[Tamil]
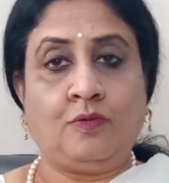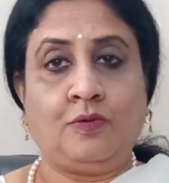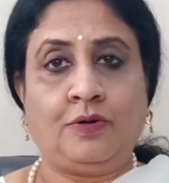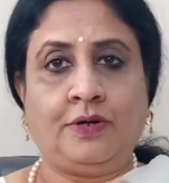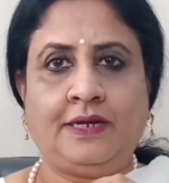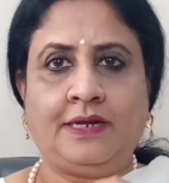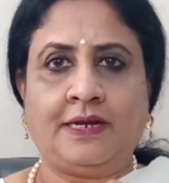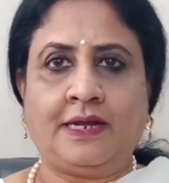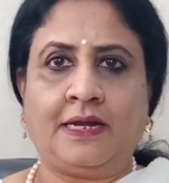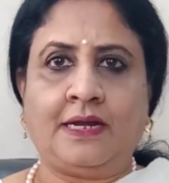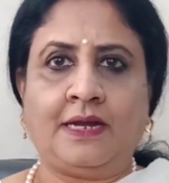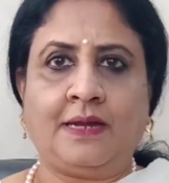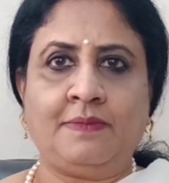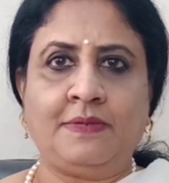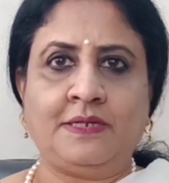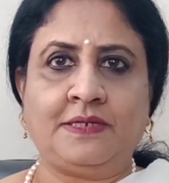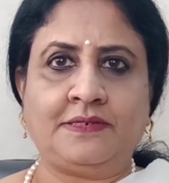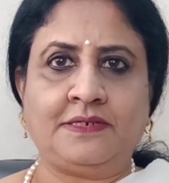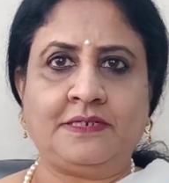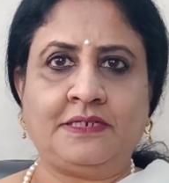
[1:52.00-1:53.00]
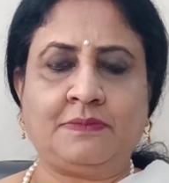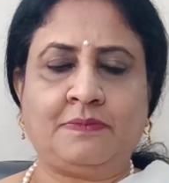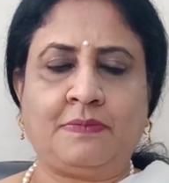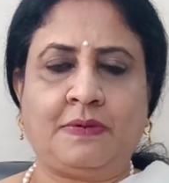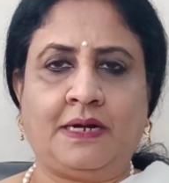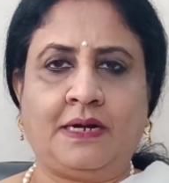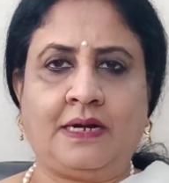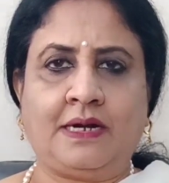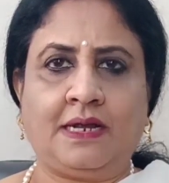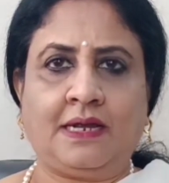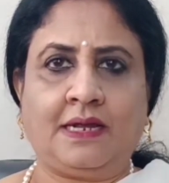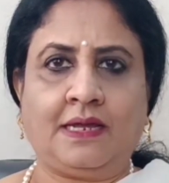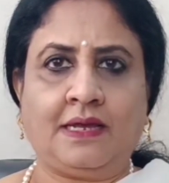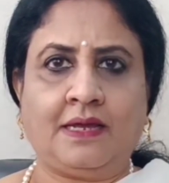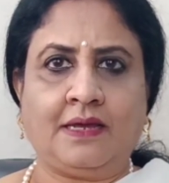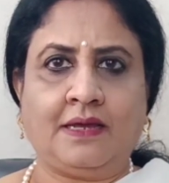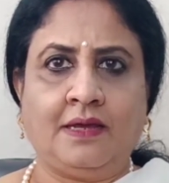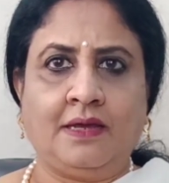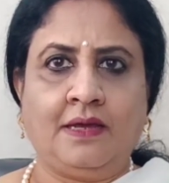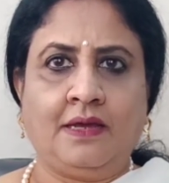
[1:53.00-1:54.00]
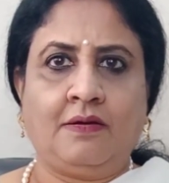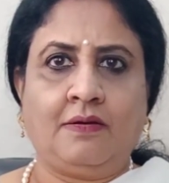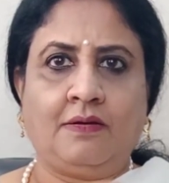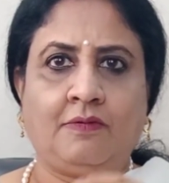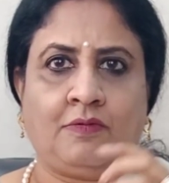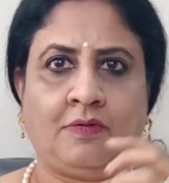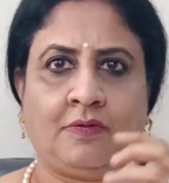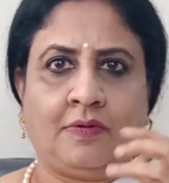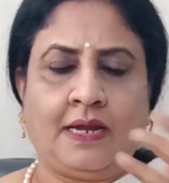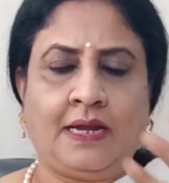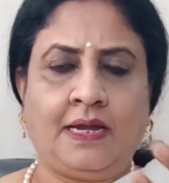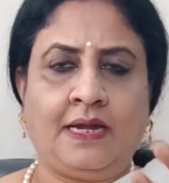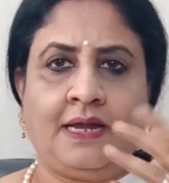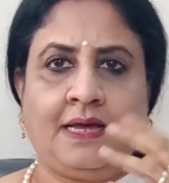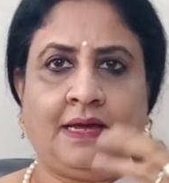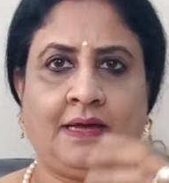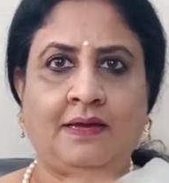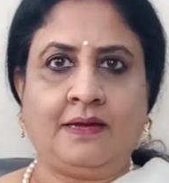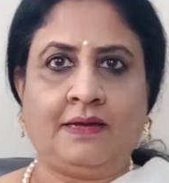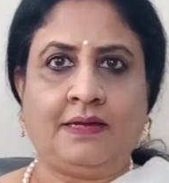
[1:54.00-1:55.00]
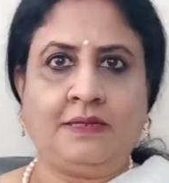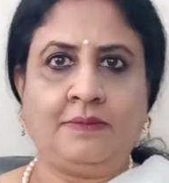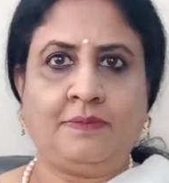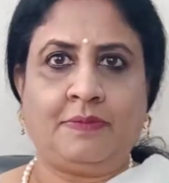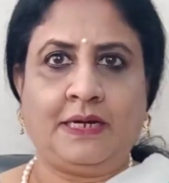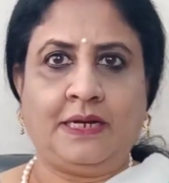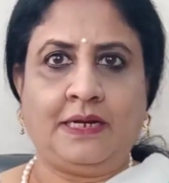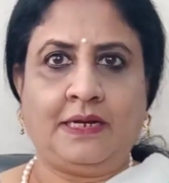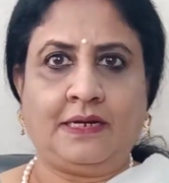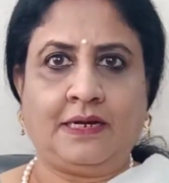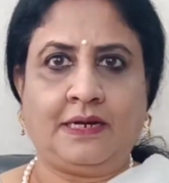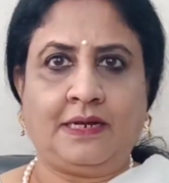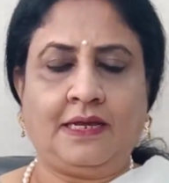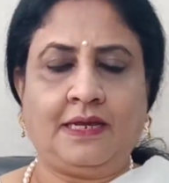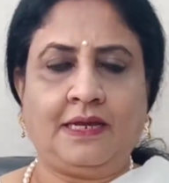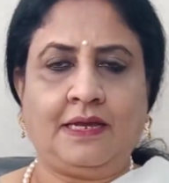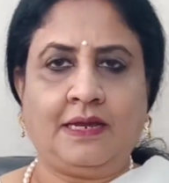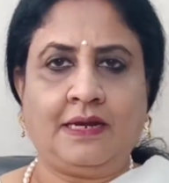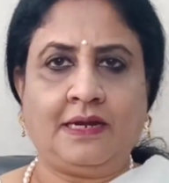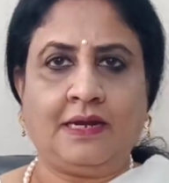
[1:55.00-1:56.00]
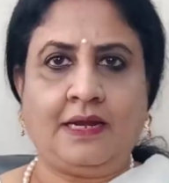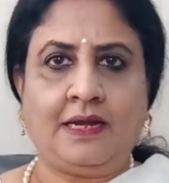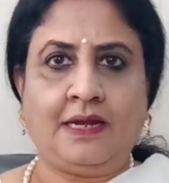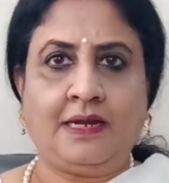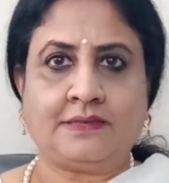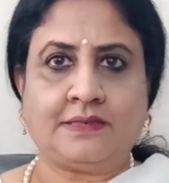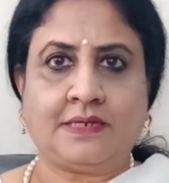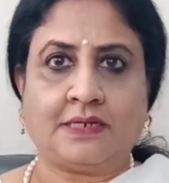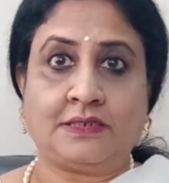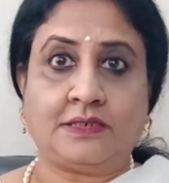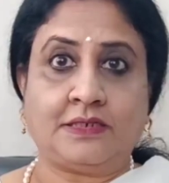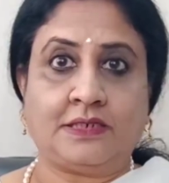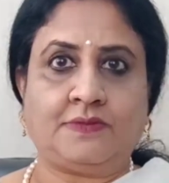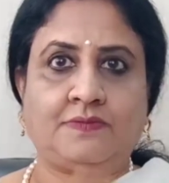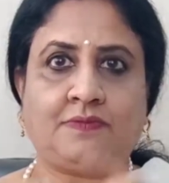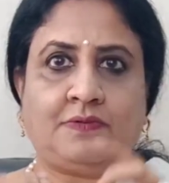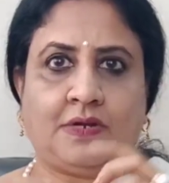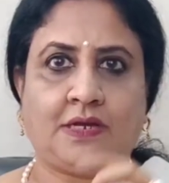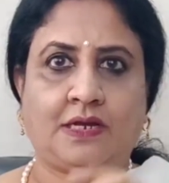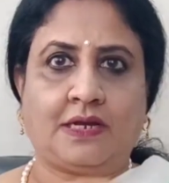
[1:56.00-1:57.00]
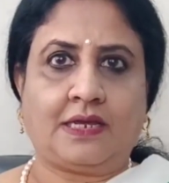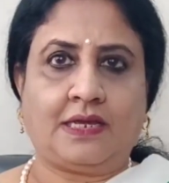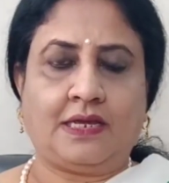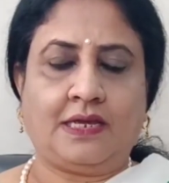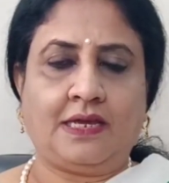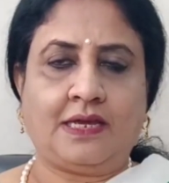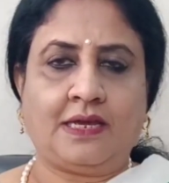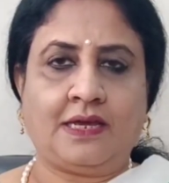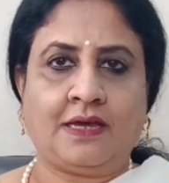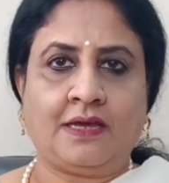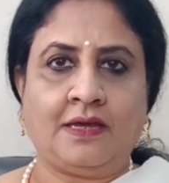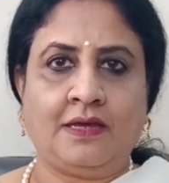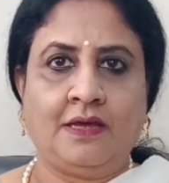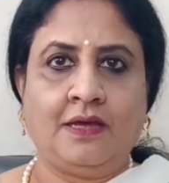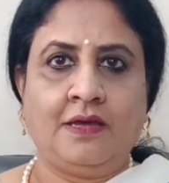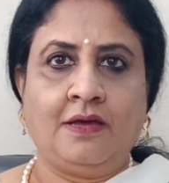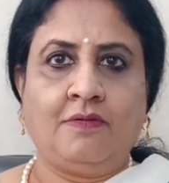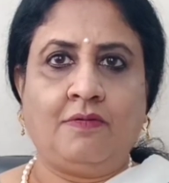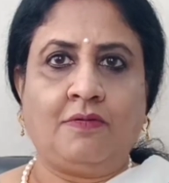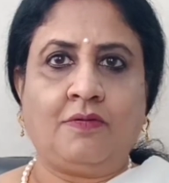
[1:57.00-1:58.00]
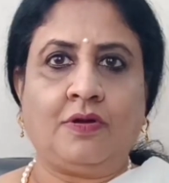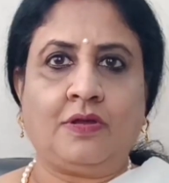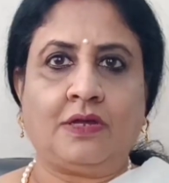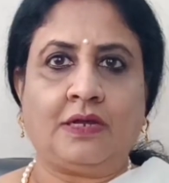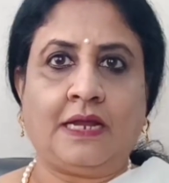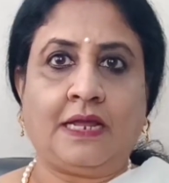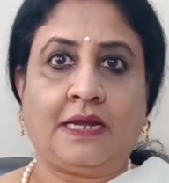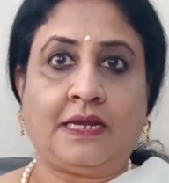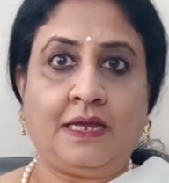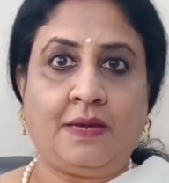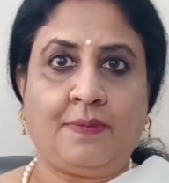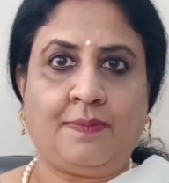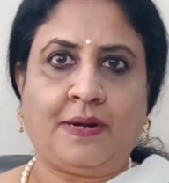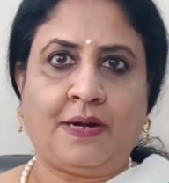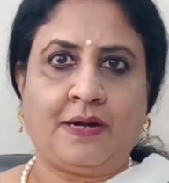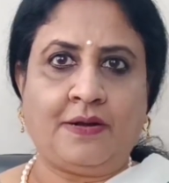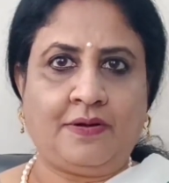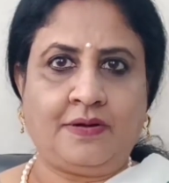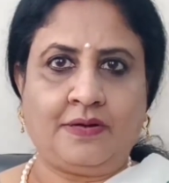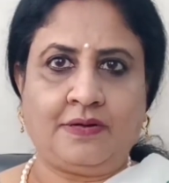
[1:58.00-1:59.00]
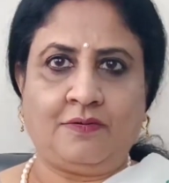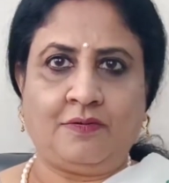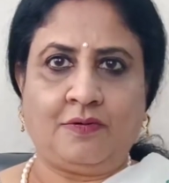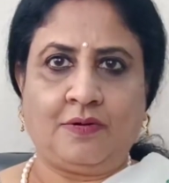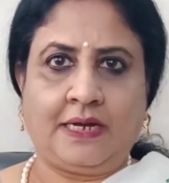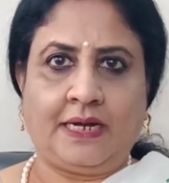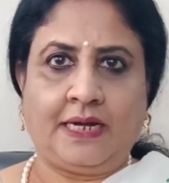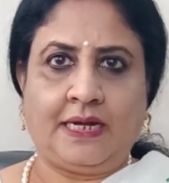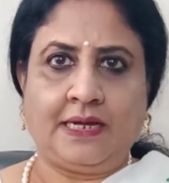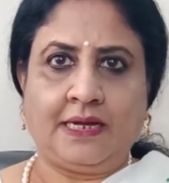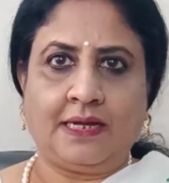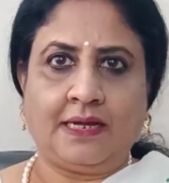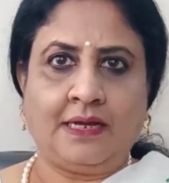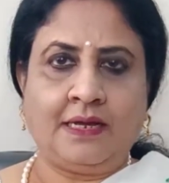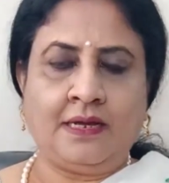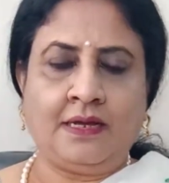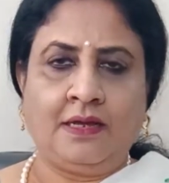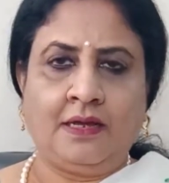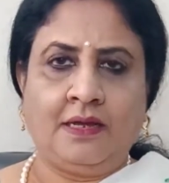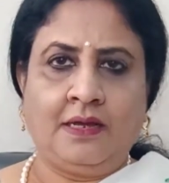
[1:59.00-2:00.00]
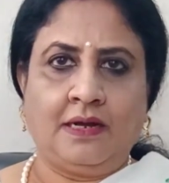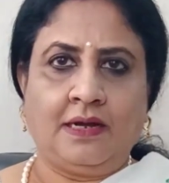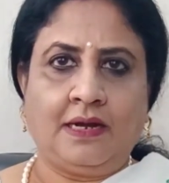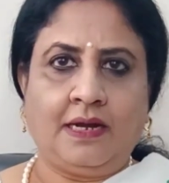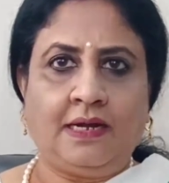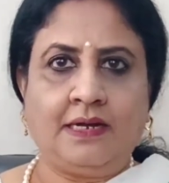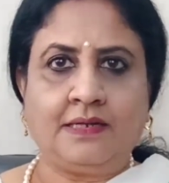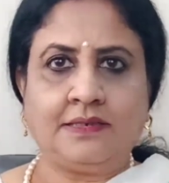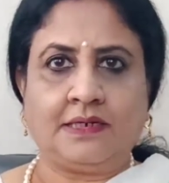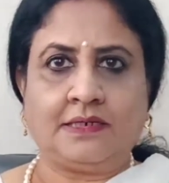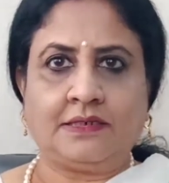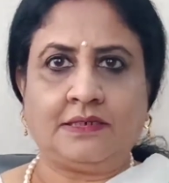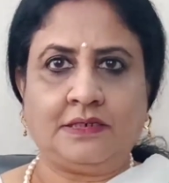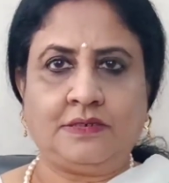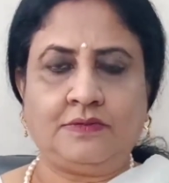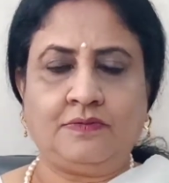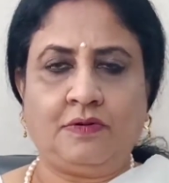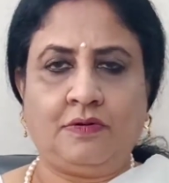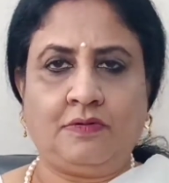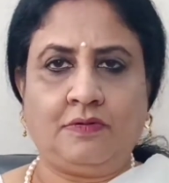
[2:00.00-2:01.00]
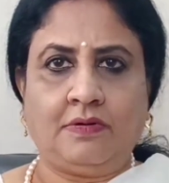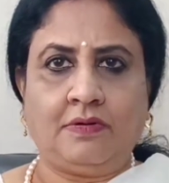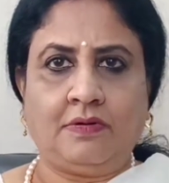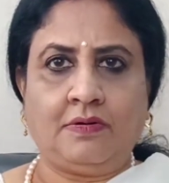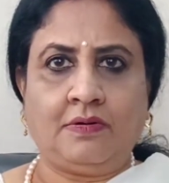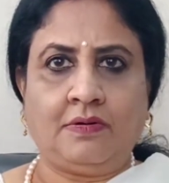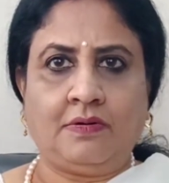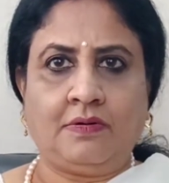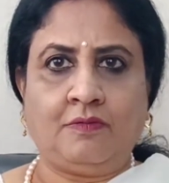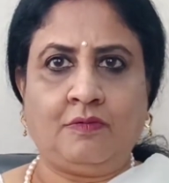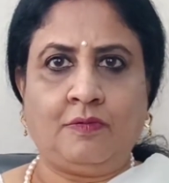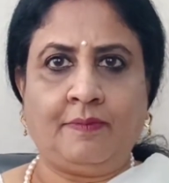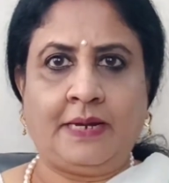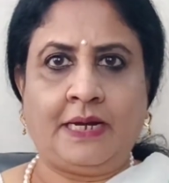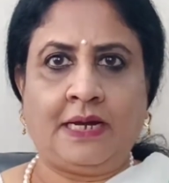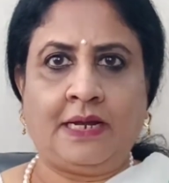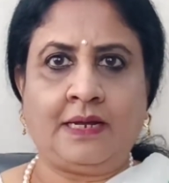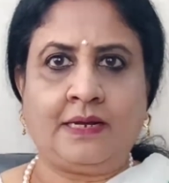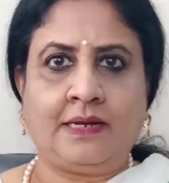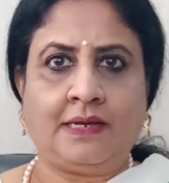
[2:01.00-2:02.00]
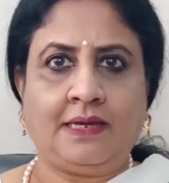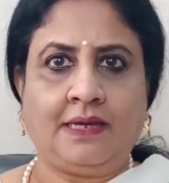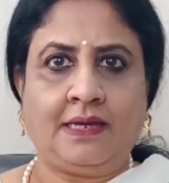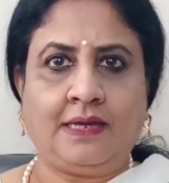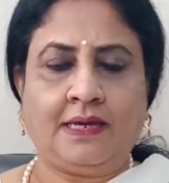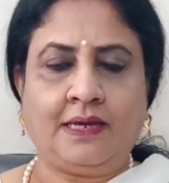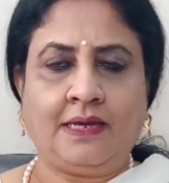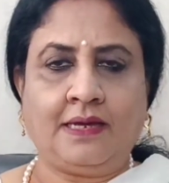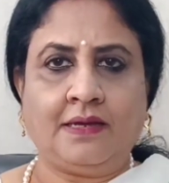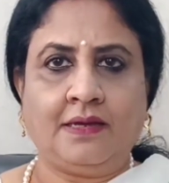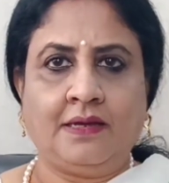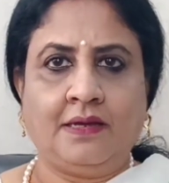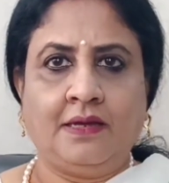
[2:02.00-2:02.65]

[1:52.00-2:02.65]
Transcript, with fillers: ஓ நீ நல்லா பிஸ்னஸ் பண்ணுறீங்க நல்லா இது பண்ணிகிட்ருக்கீங்க நல்லா சக்ஸஸ்ஃபுல்லாக இருக்கீங்க உங்களுக்கு நிறைய பணம் இருக்குது உங்ககிட்டக்க நல்ல சக்ஸஸ்ஃபுல் உமனாக இருக்கீங்க